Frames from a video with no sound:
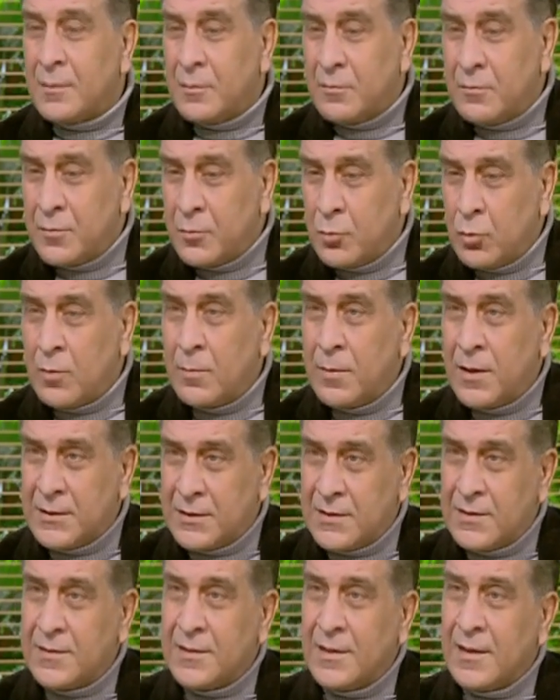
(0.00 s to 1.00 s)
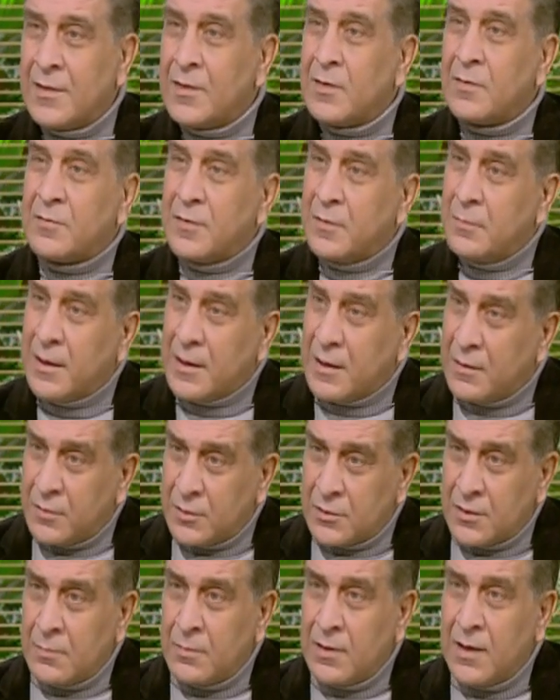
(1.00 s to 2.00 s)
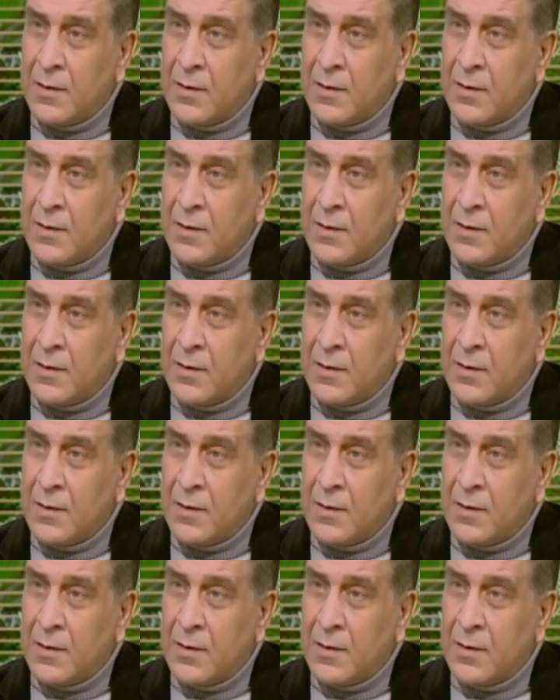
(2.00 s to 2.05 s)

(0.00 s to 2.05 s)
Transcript: في دول بس يعني اللي في بنك فيصل بيعمل